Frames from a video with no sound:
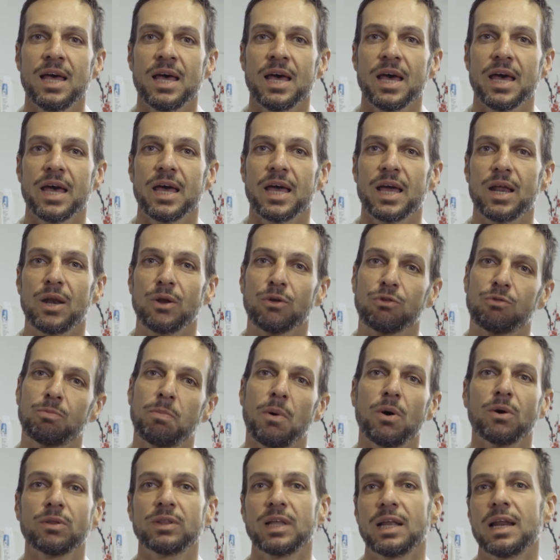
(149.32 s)
Eh, lo
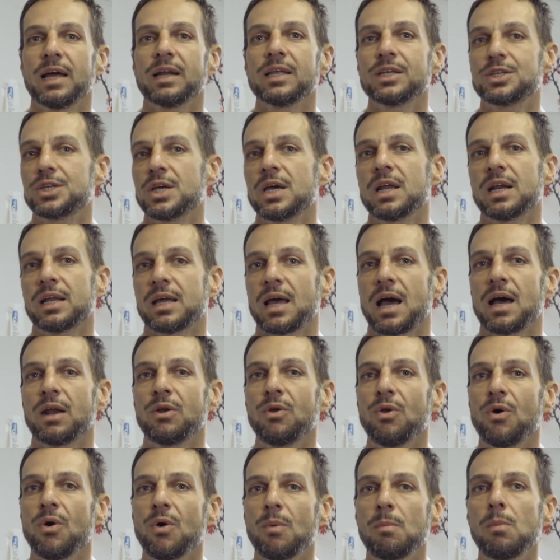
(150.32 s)
sport e la ricerca
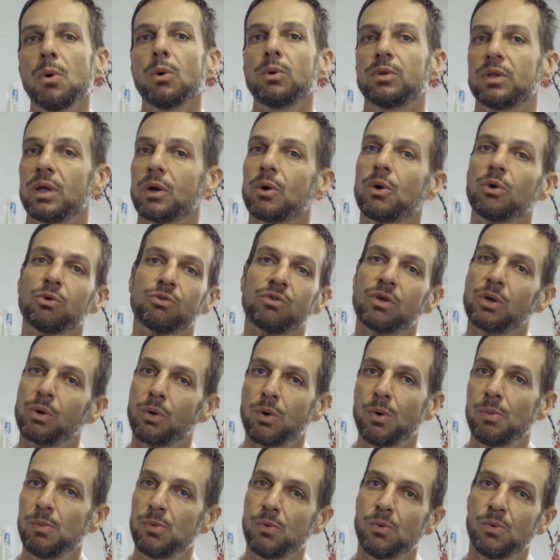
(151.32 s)
hanno molte cose in
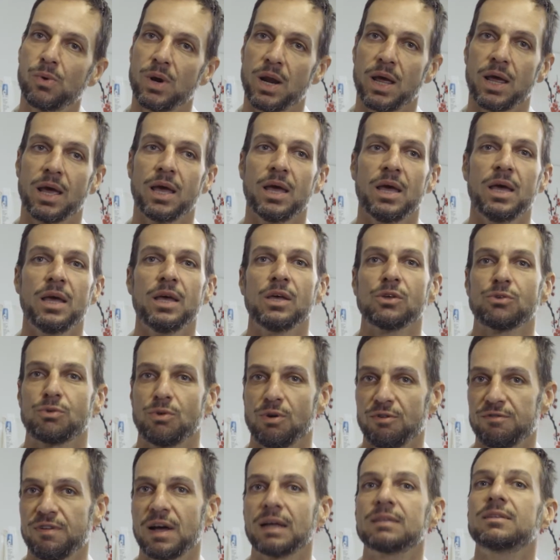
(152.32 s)
comune,
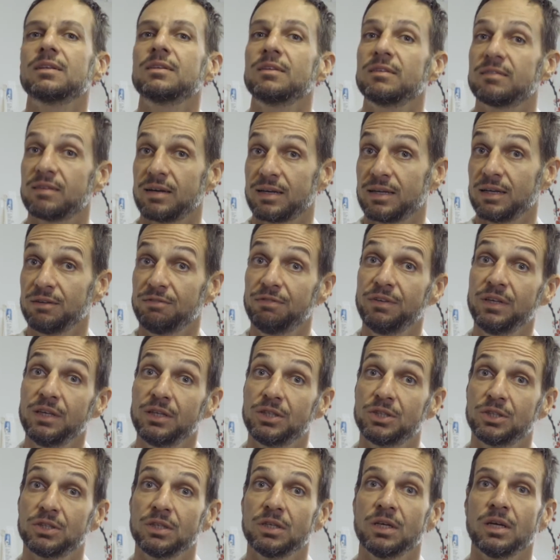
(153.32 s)
sono fatti di
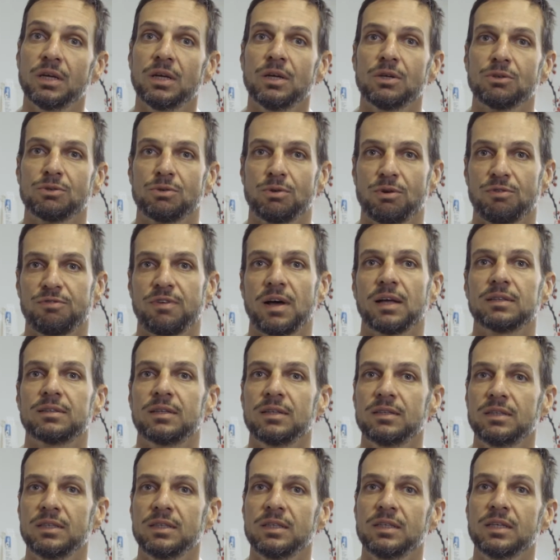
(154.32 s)
sacrifici, sono
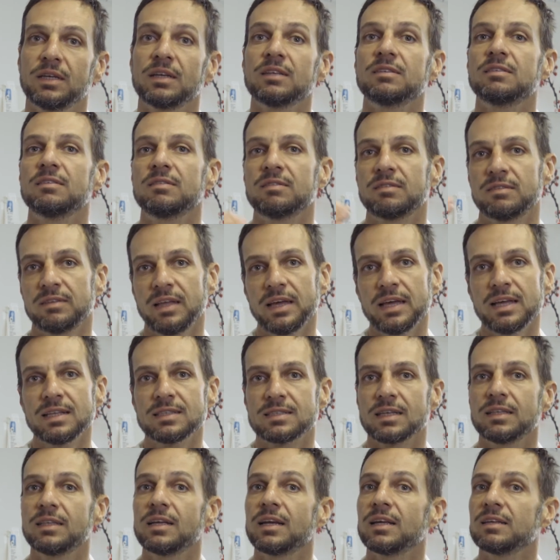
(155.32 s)
fatti di
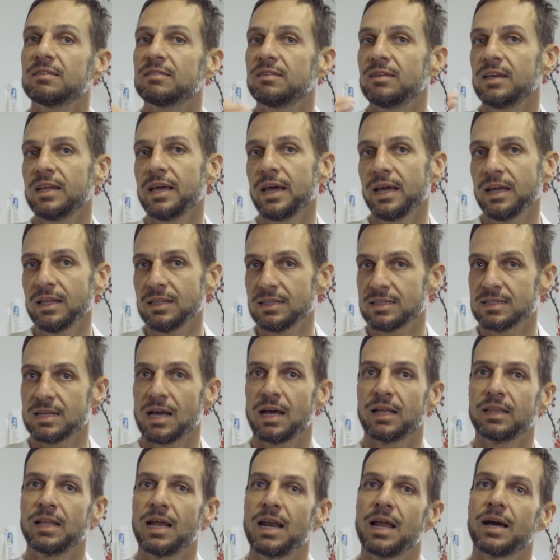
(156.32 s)
resistenza, di
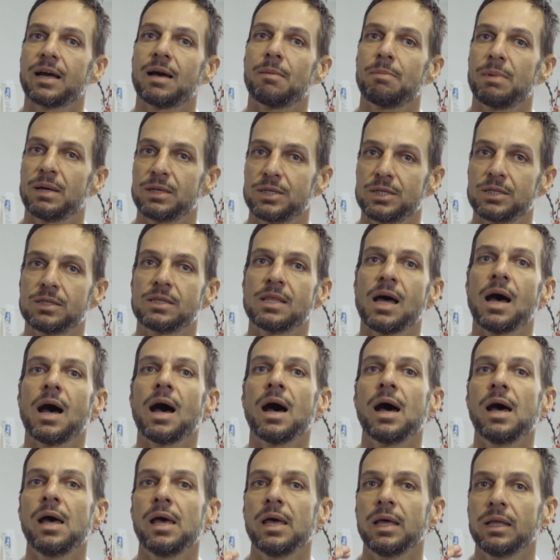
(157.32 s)
resilienza, della
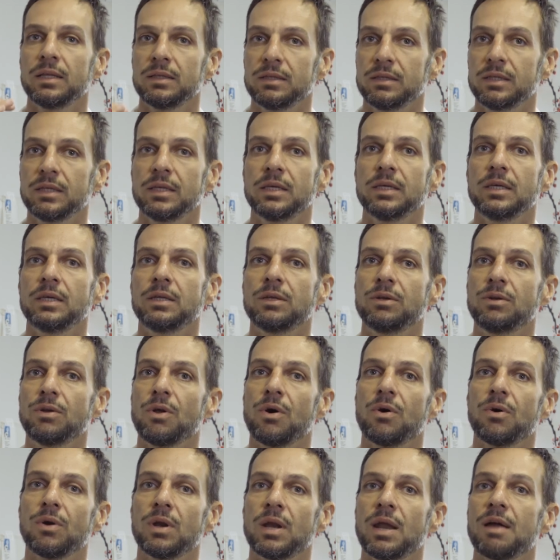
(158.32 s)
capacità di
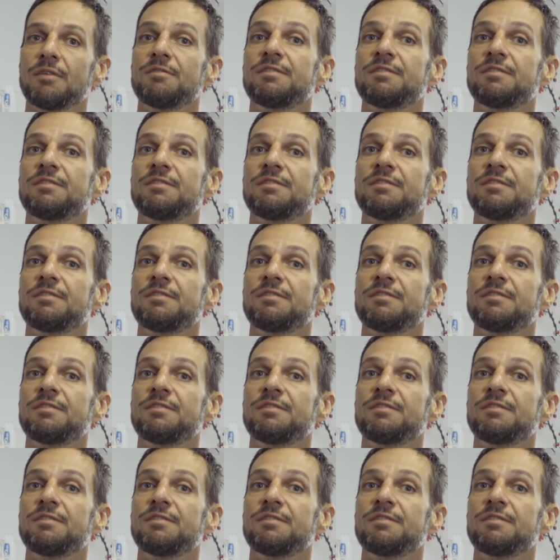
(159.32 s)
non